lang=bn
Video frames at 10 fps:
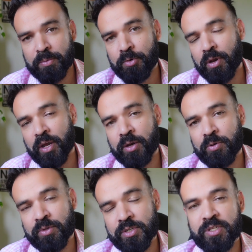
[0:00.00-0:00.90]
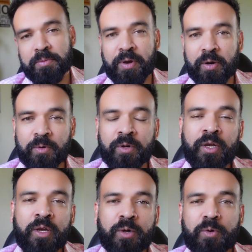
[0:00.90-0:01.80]
তোমরা পড়ালেখা করতে যেতে পারো
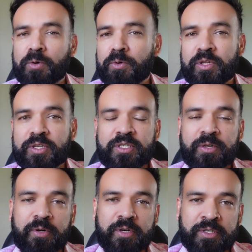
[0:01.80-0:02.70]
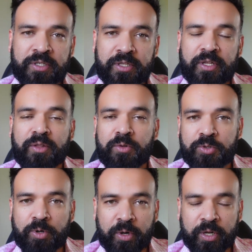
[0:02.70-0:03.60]
কোন কোন দেশে যাওয়ার সিদ্ধান্ত
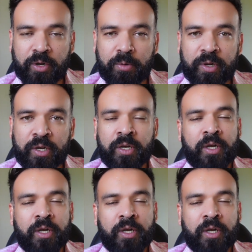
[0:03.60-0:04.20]
সঠিক হবে